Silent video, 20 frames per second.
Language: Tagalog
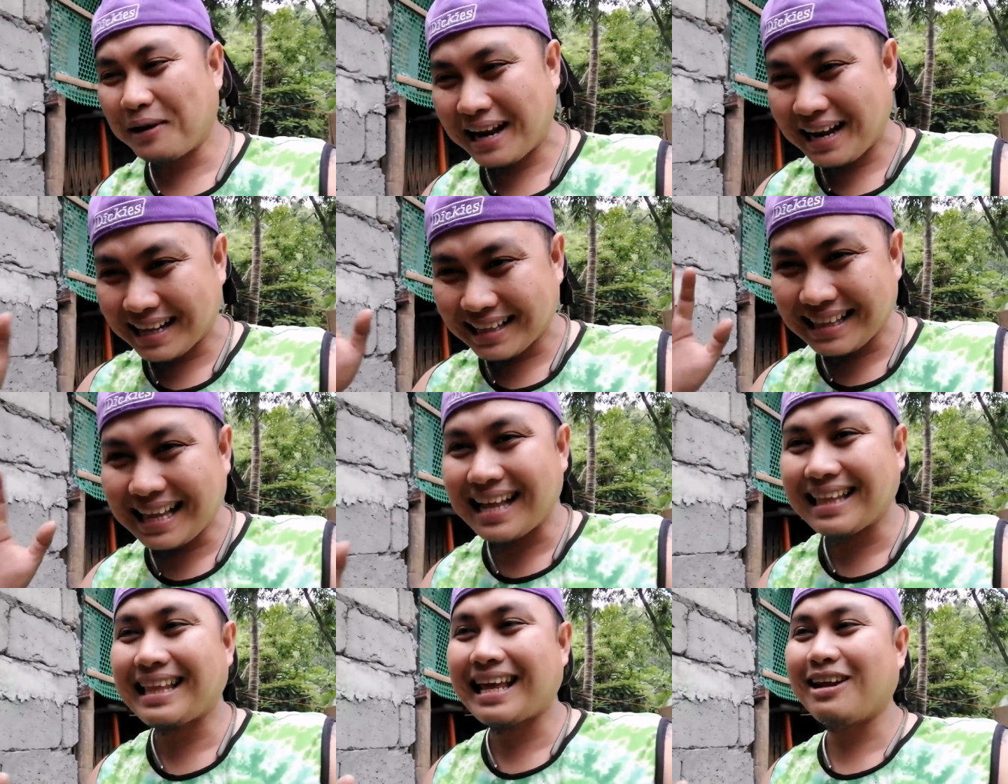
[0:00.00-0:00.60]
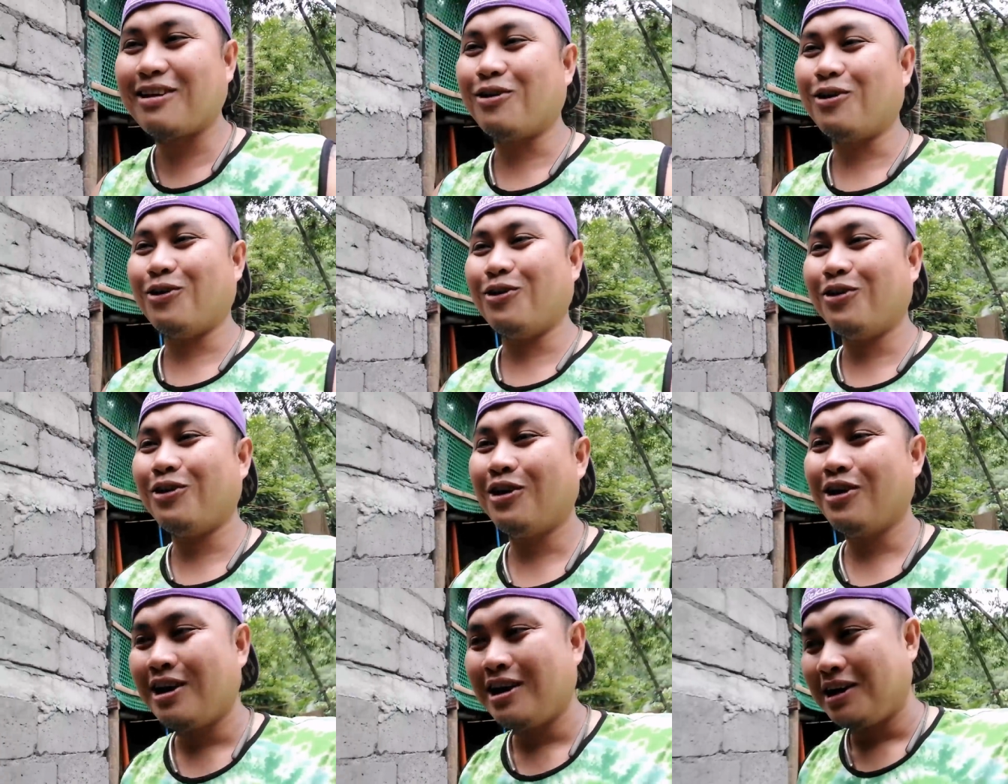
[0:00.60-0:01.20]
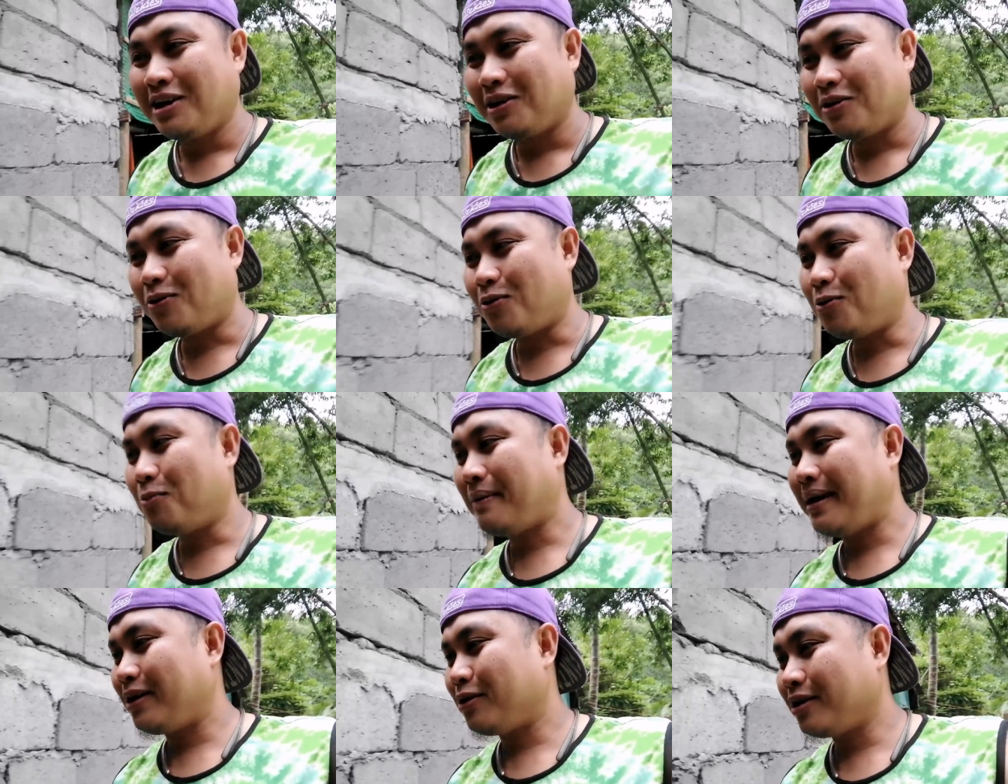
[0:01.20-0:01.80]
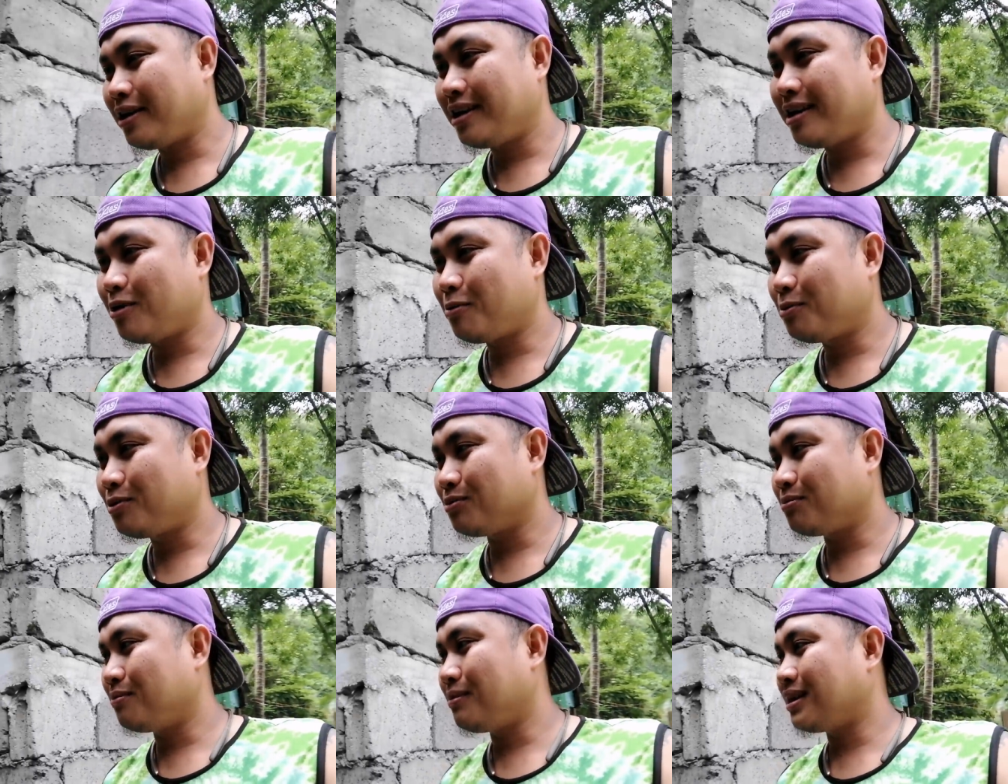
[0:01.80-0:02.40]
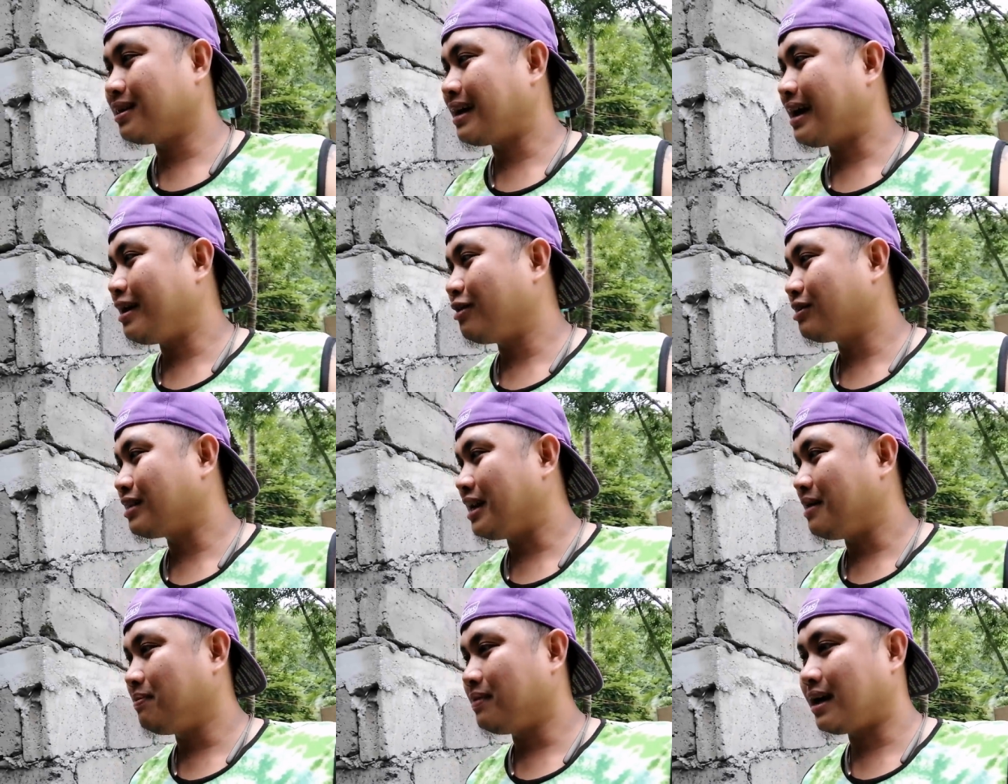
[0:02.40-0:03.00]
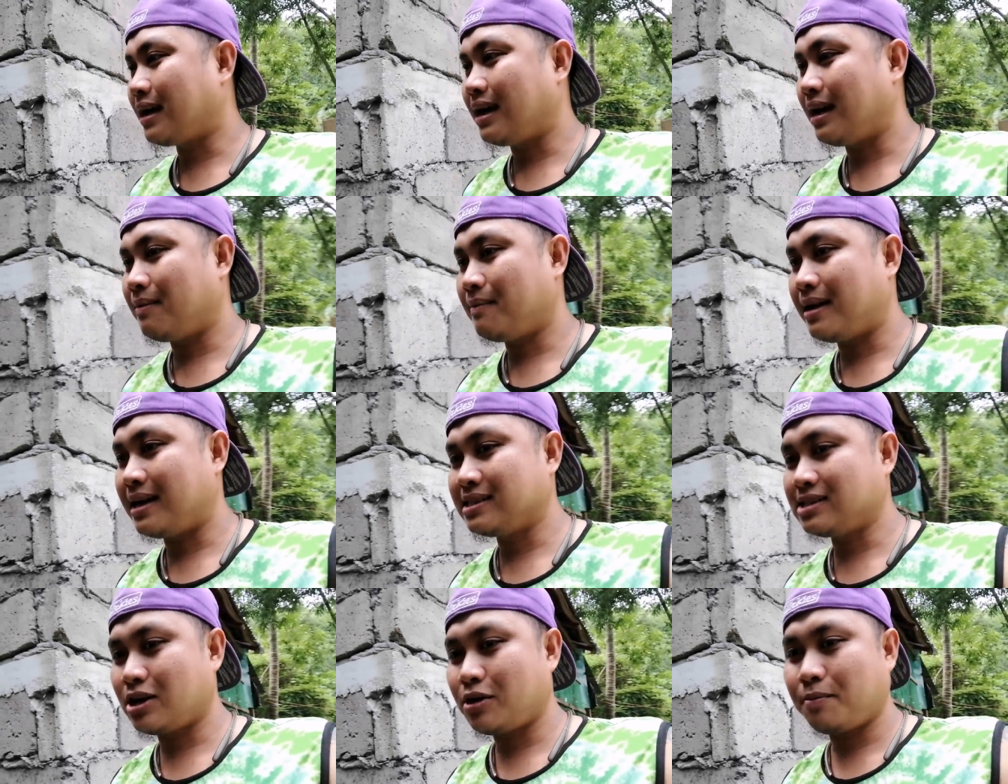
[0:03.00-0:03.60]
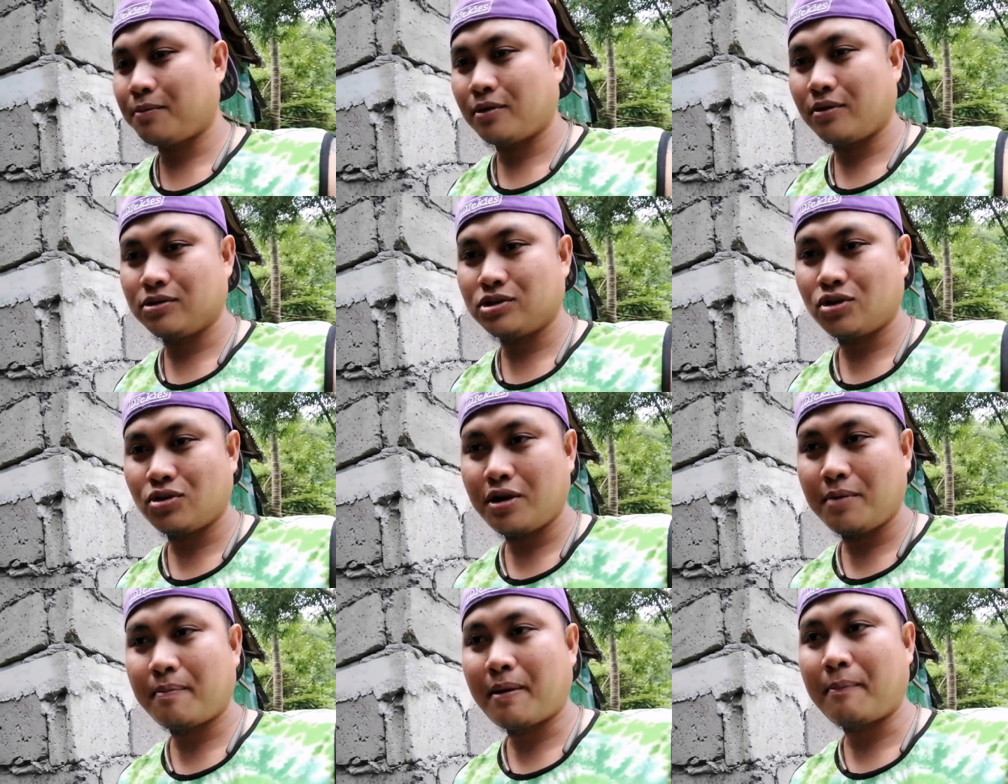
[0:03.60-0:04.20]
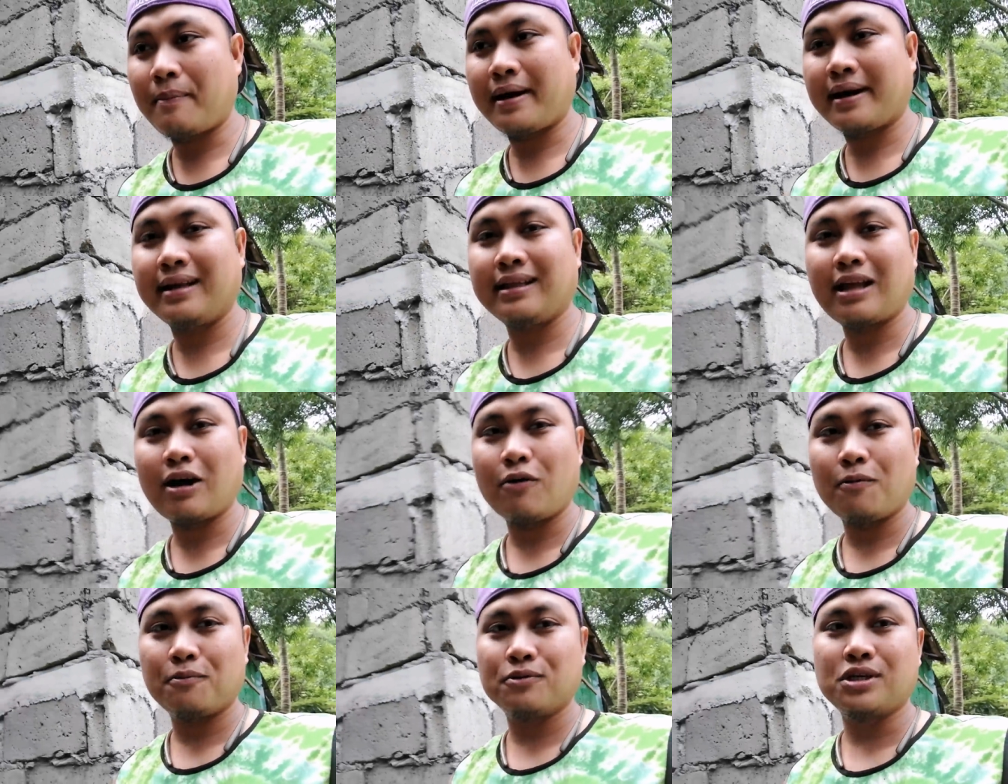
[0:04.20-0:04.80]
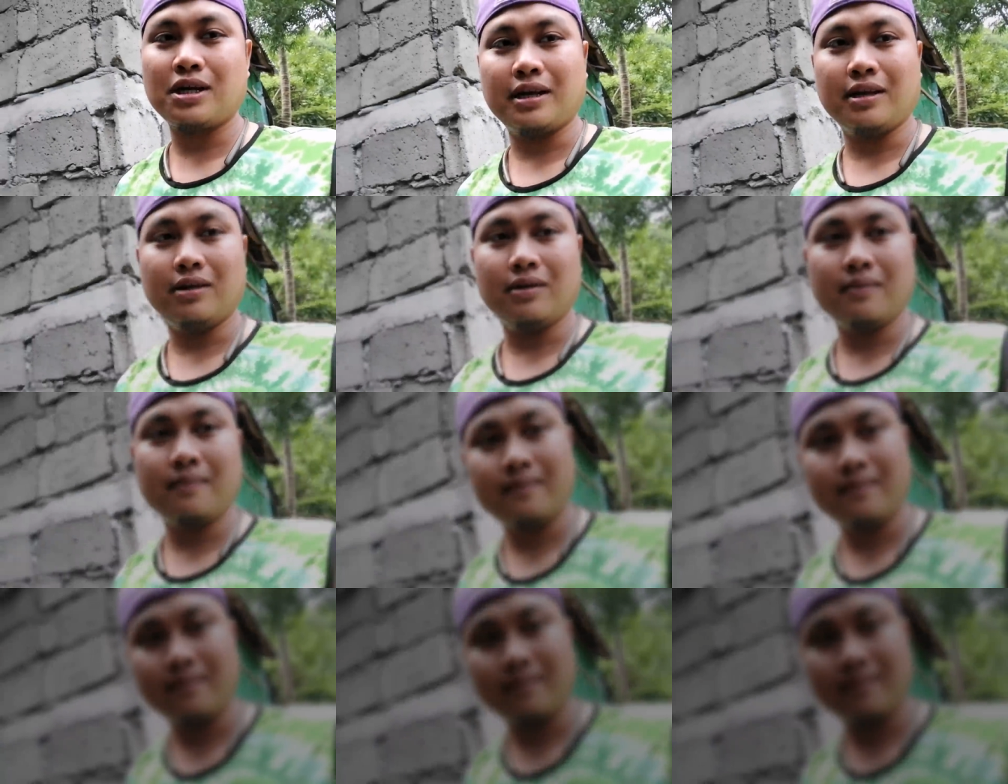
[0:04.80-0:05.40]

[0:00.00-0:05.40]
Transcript: pong nagtatanong kung mayroon na daw po ba tayong tanim na kalabasa. So ipapakita ko po sa inyo.